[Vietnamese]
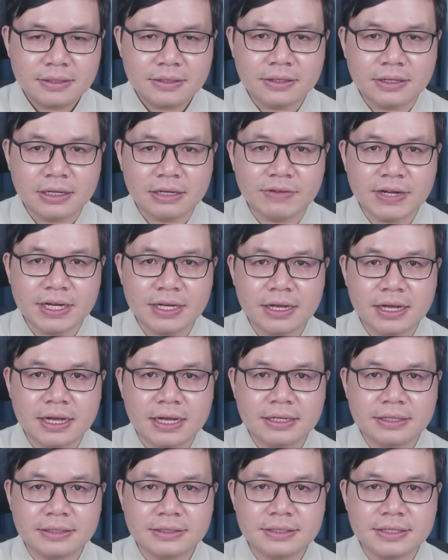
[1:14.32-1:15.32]
À, vâng,
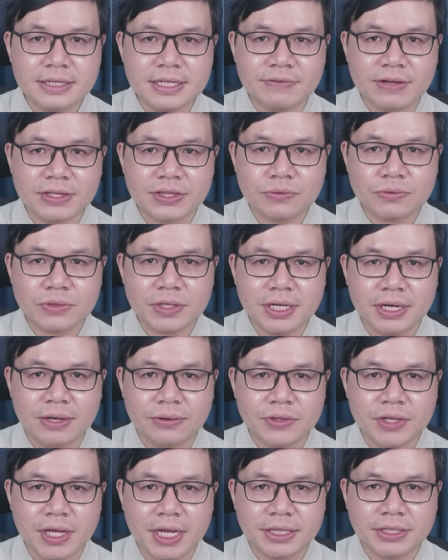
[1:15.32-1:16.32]
à, đi vào thông tin
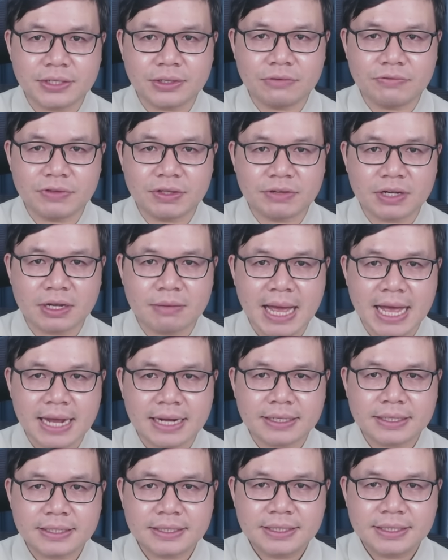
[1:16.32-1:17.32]
đầu tiên thưa quý vị và các bạn.
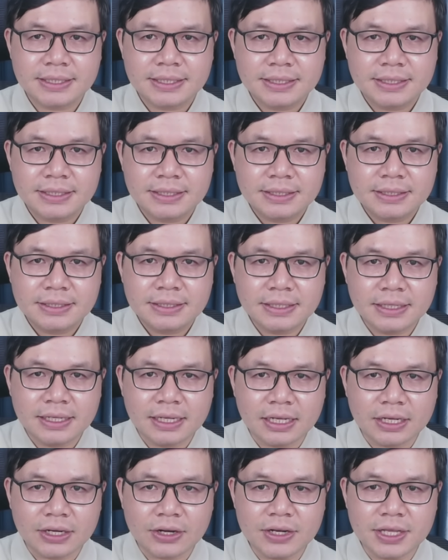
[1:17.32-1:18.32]

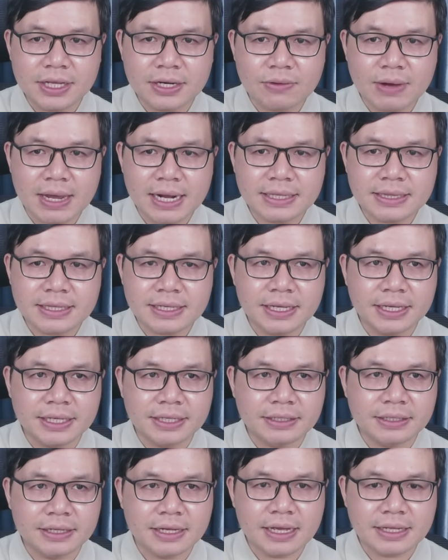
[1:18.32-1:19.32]
À, nó liên quan đến tình
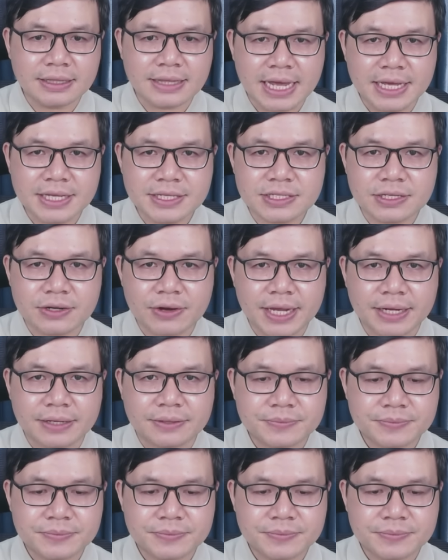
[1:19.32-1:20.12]
hình à, tại Israel.